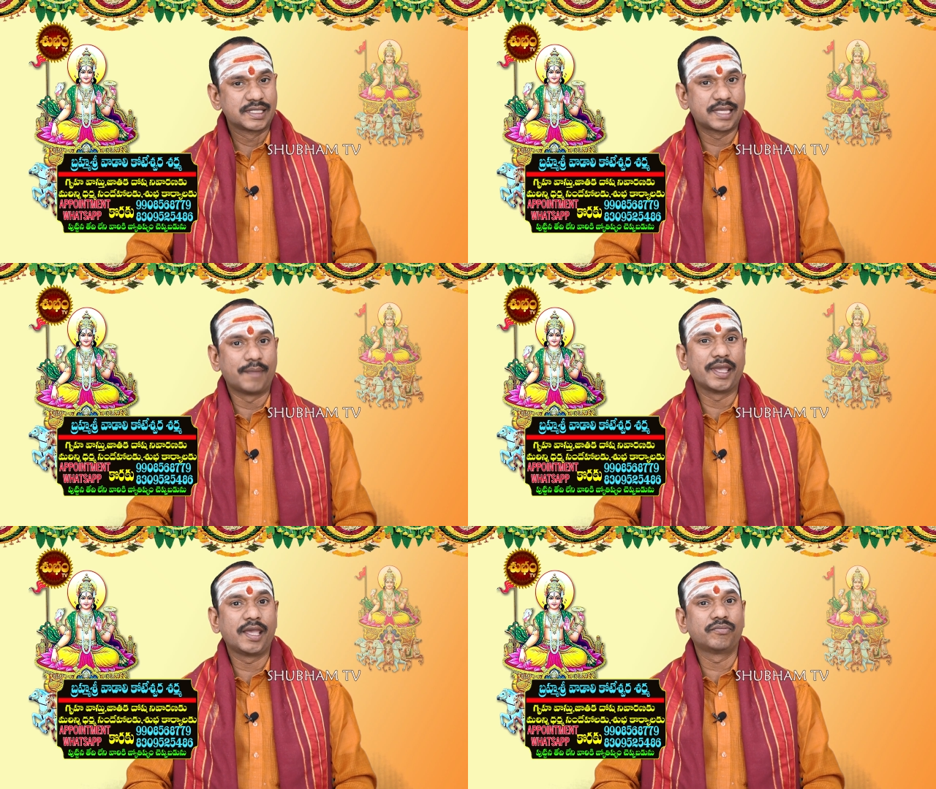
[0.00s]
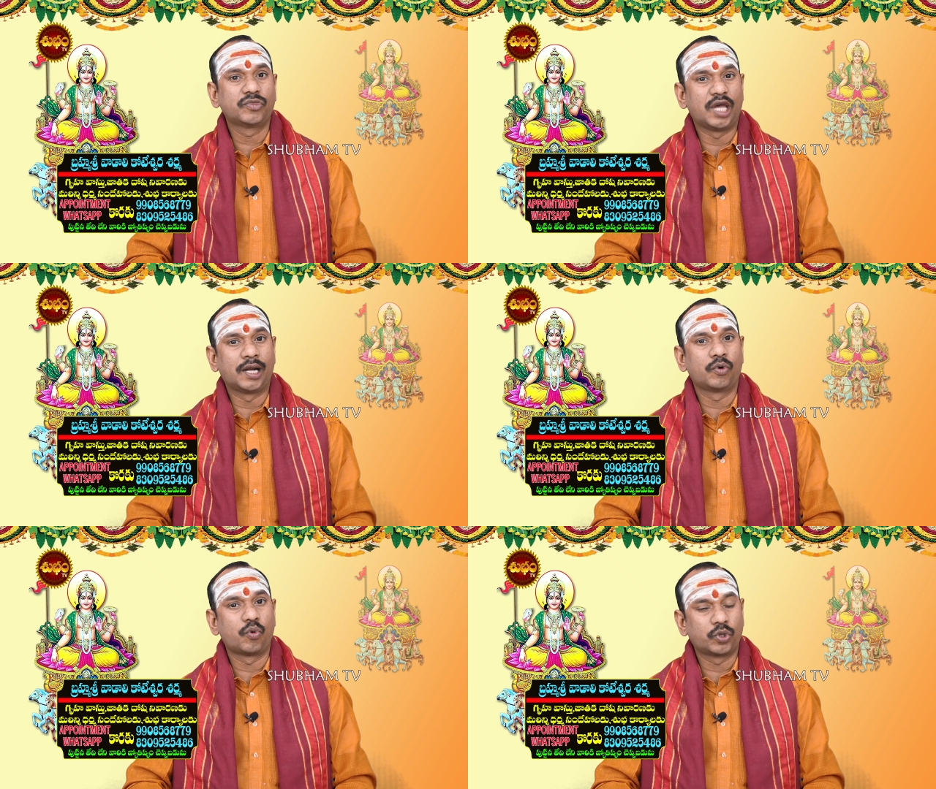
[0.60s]
సమయం
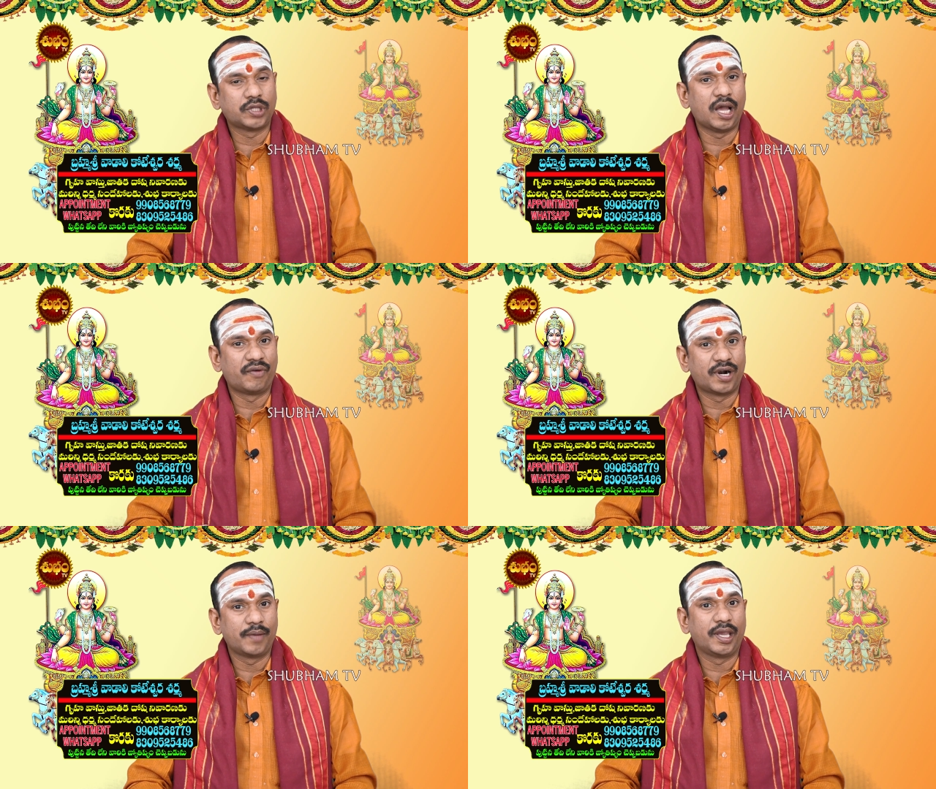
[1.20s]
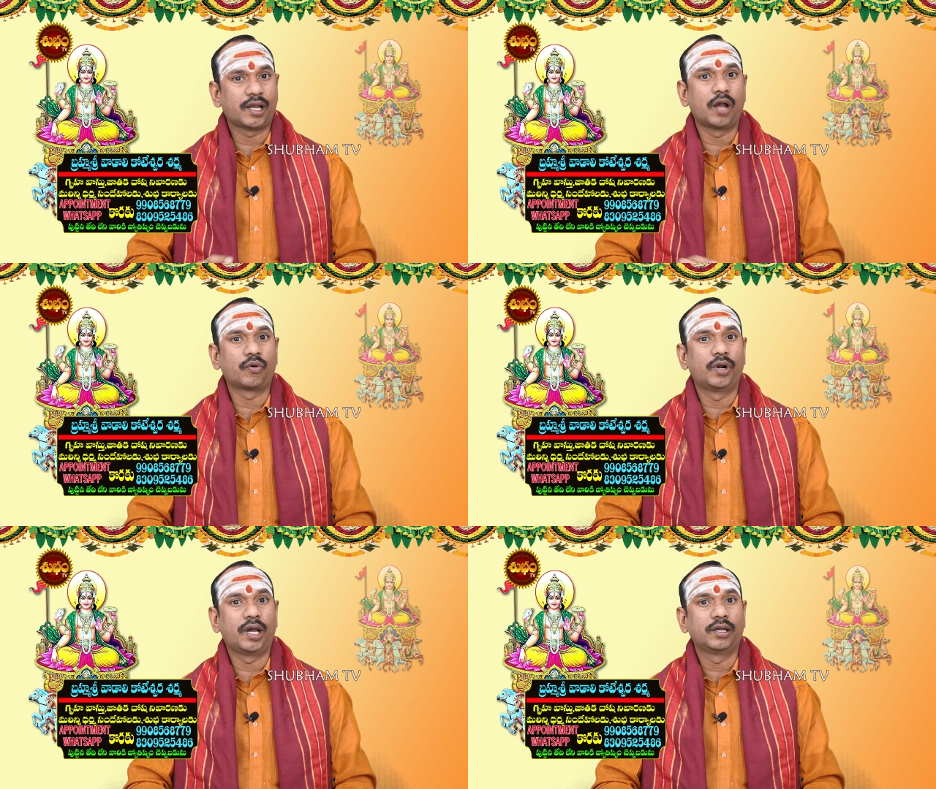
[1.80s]
ధనం వృధా అవ్వడమే
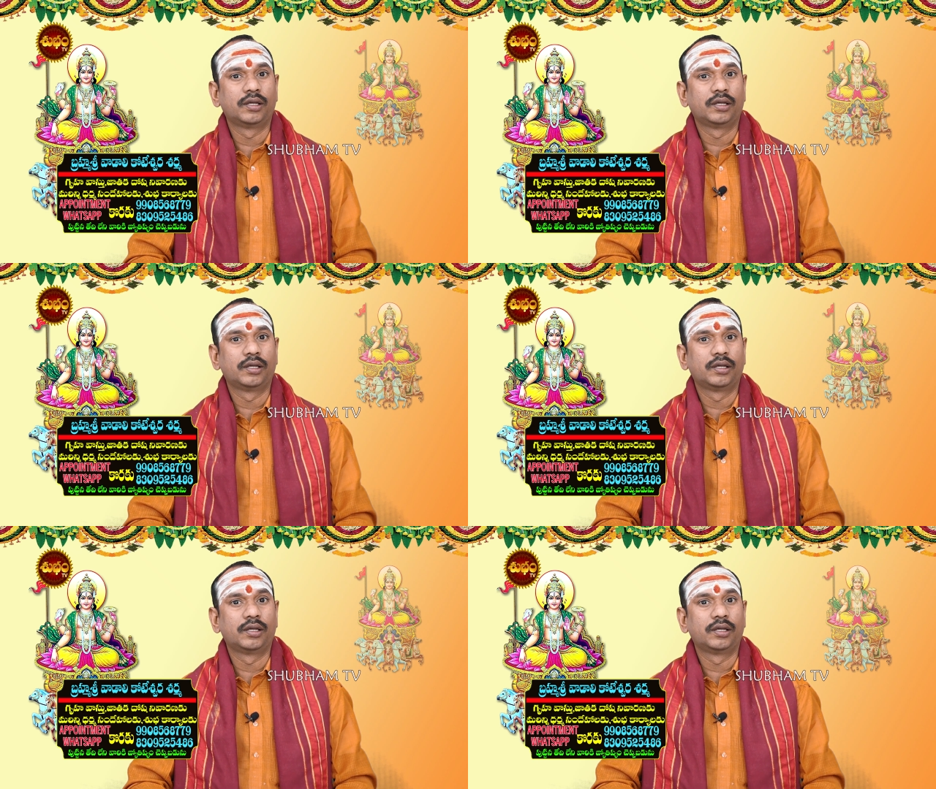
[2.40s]
కాకుండా